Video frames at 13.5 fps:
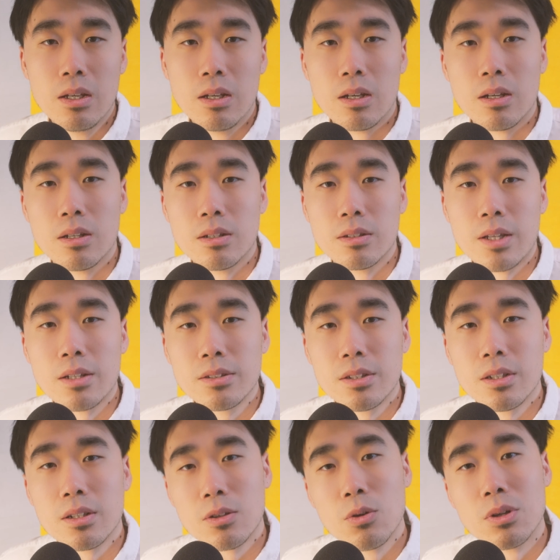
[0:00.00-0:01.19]
呃，当然
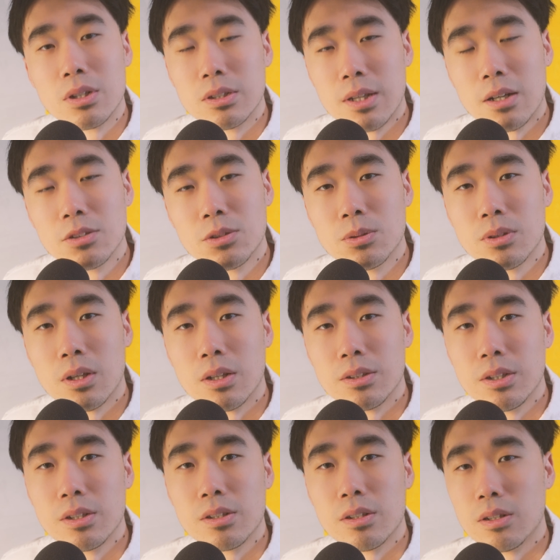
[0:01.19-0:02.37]
这过程当中呢，
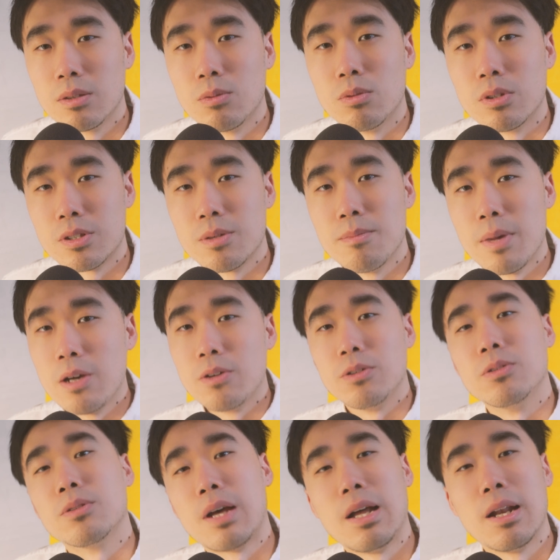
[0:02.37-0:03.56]
其实我是没有
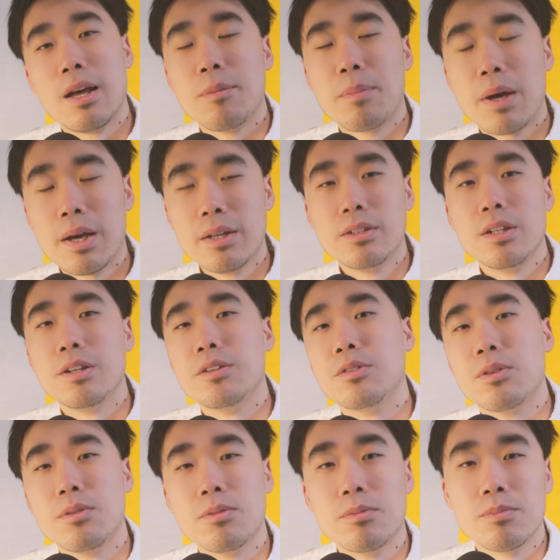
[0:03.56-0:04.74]
用它来拍这
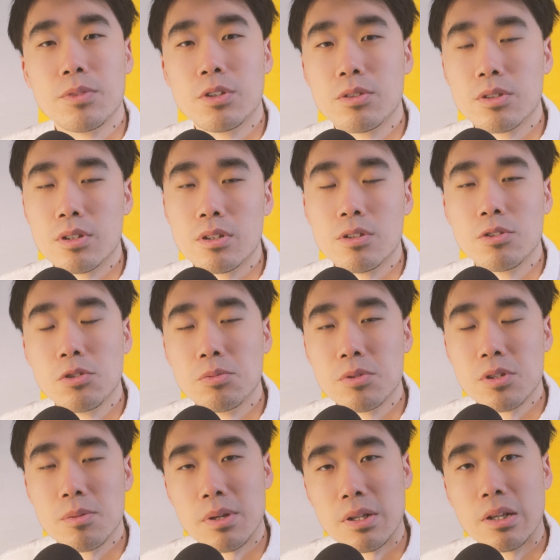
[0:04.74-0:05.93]
种就是 YouTube
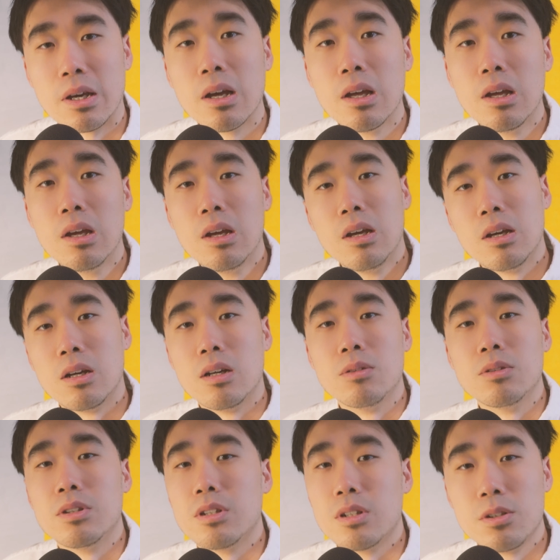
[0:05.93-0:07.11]
视频的，啊，
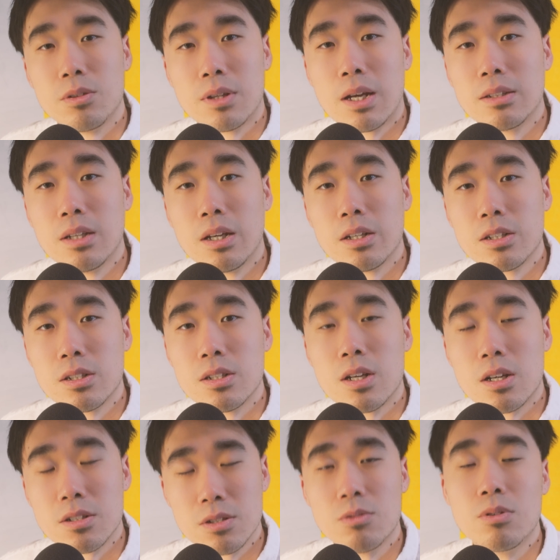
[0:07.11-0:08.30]
我只是用它在日
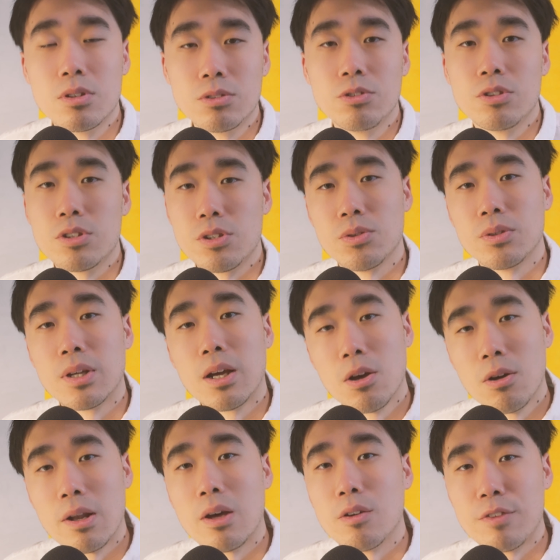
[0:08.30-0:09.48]
常生活中去使用。但
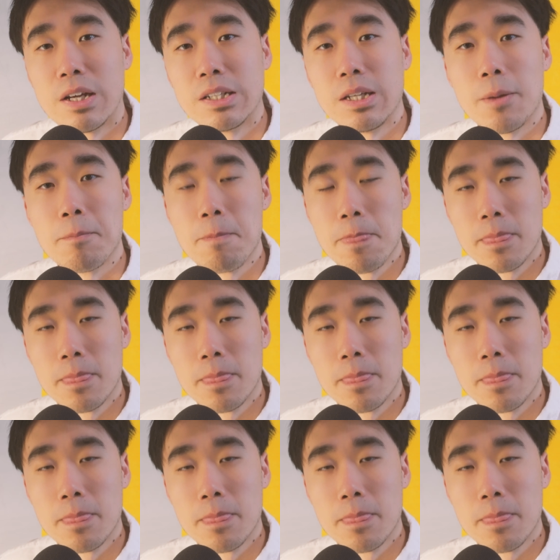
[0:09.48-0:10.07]
后来我发现，